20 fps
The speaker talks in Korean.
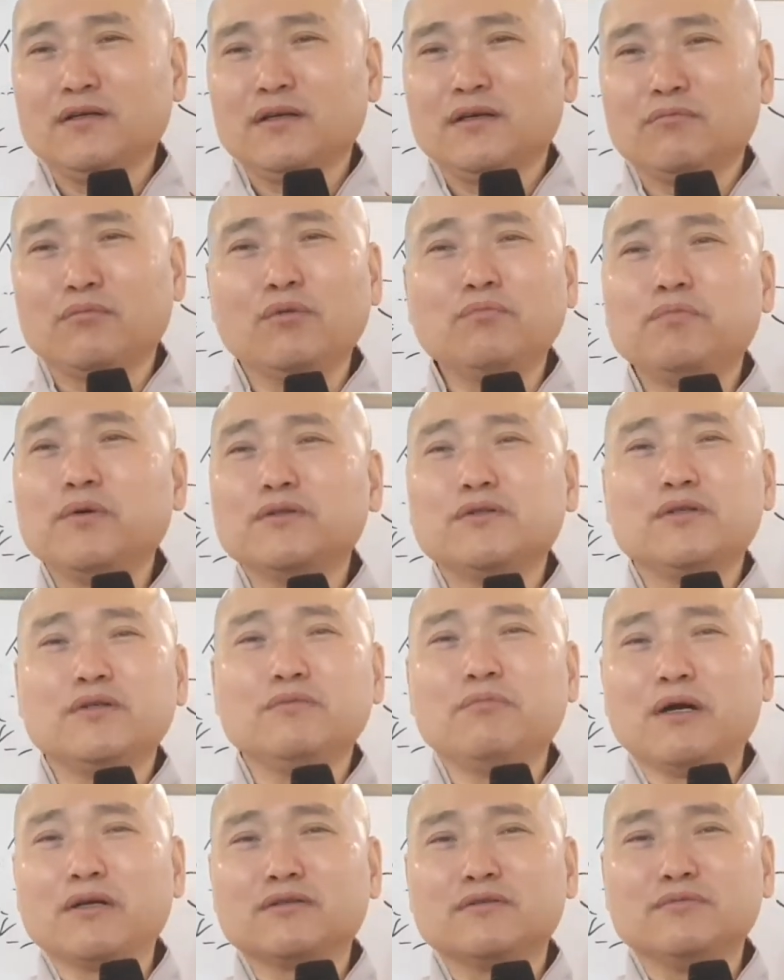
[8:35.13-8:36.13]
못 버틸
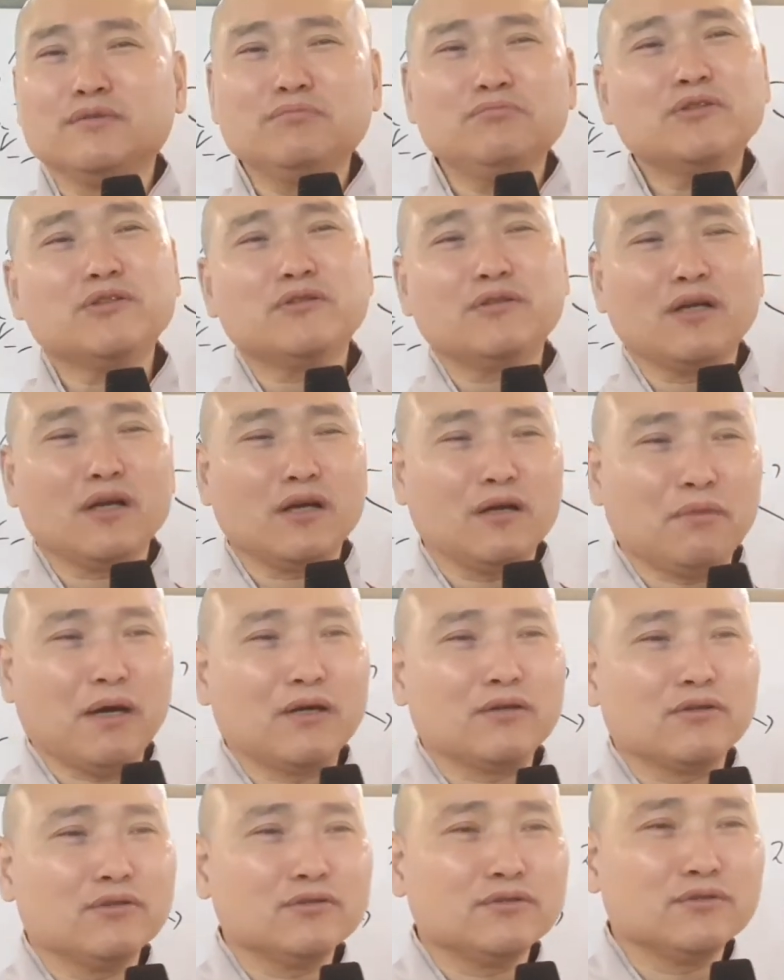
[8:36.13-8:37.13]
만큼 힘들 때가
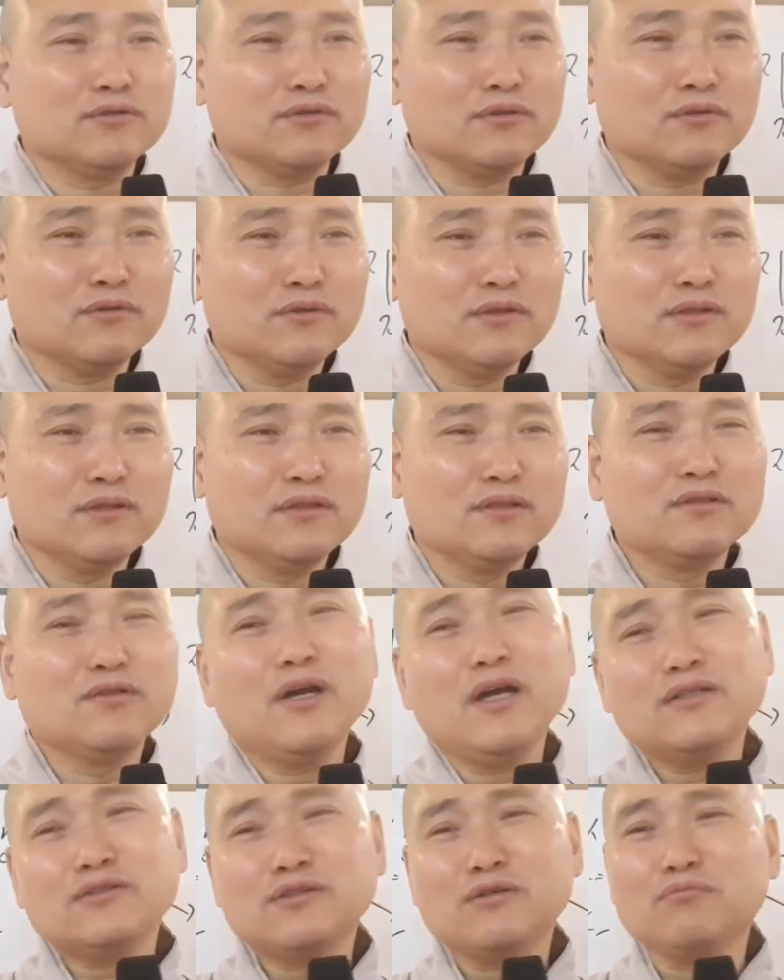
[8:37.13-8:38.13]
많거든요. 이거
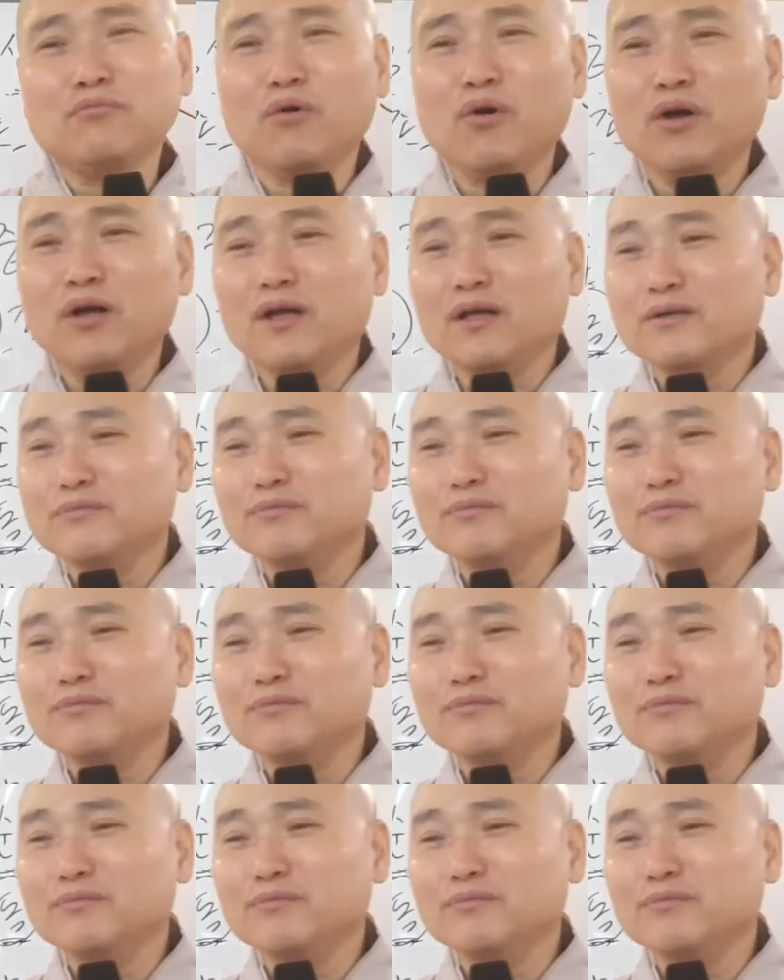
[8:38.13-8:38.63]
해서 뭐해?